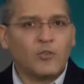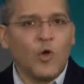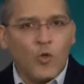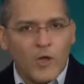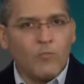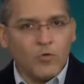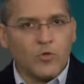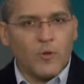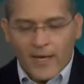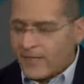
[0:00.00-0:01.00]
todo el
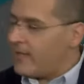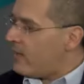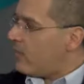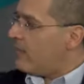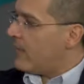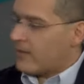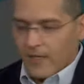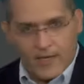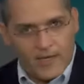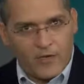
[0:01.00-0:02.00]
mundo va a tener
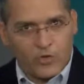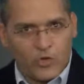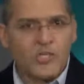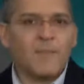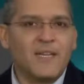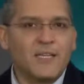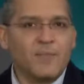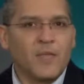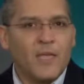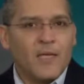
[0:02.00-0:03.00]
este, los 12 meses.